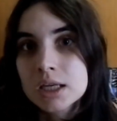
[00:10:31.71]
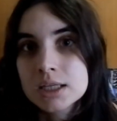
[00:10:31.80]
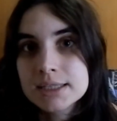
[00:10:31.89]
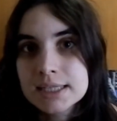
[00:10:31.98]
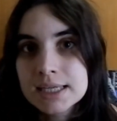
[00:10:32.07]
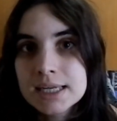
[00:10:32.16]

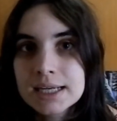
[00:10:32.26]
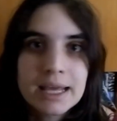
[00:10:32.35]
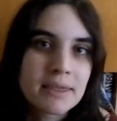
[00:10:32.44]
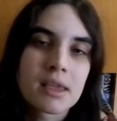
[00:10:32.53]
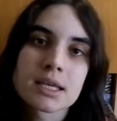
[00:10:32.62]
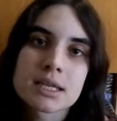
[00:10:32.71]
si
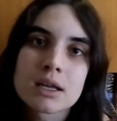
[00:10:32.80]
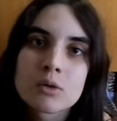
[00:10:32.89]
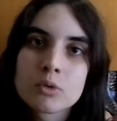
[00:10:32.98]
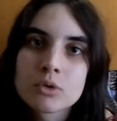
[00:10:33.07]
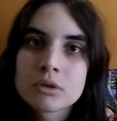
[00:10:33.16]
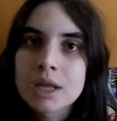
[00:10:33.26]
gracias a,
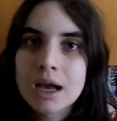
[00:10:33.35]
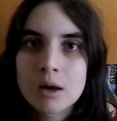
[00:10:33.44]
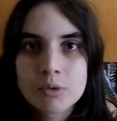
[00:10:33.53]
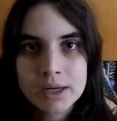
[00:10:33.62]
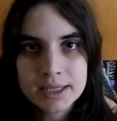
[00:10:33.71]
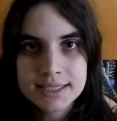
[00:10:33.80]

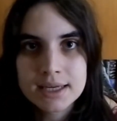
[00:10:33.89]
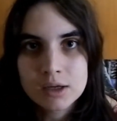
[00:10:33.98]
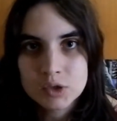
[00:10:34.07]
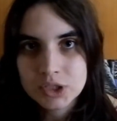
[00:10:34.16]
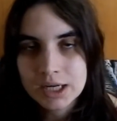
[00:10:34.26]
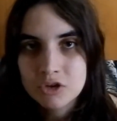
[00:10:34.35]
alguna reseña que
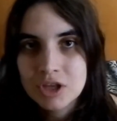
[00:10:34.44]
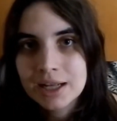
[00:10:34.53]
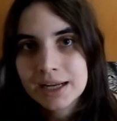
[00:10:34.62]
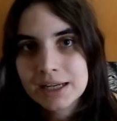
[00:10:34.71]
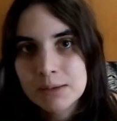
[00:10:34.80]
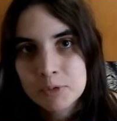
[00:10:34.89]
os he traído en el
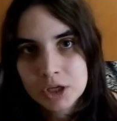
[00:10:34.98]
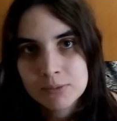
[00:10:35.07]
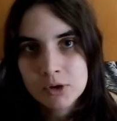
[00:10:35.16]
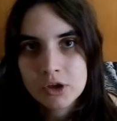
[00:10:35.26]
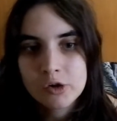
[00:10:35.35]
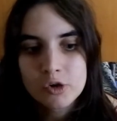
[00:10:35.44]
canal, por
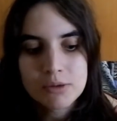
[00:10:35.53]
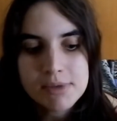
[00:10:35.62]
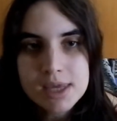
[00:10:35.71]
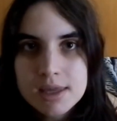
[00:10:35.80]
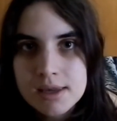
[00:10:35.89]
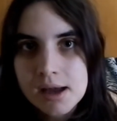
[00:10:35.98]
ejemplo de
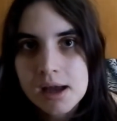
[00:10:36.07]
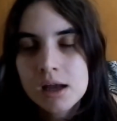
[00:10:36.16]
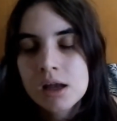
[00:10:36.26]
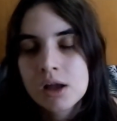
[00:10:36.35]
Corimilla